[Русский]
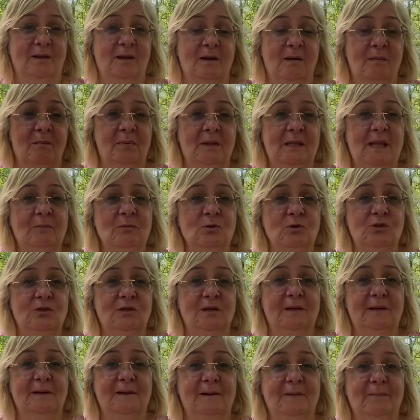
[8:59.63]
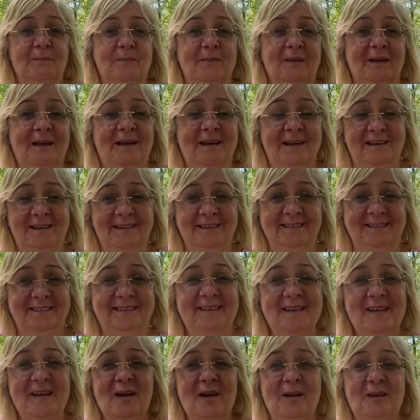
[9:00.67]
Потому что
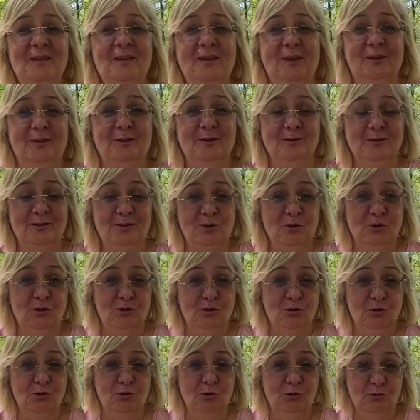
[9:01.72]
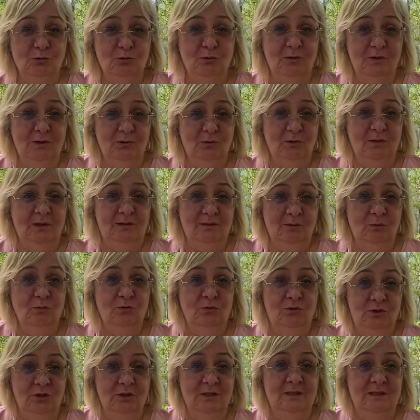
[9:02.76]
нет, ну чечетку ее надо
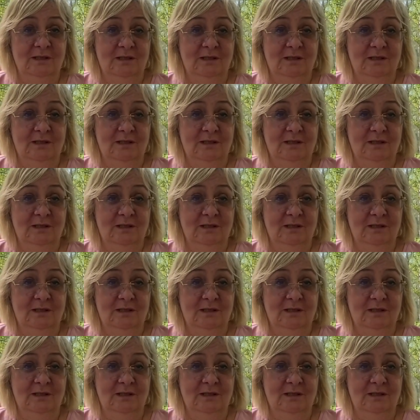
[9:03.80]
учиться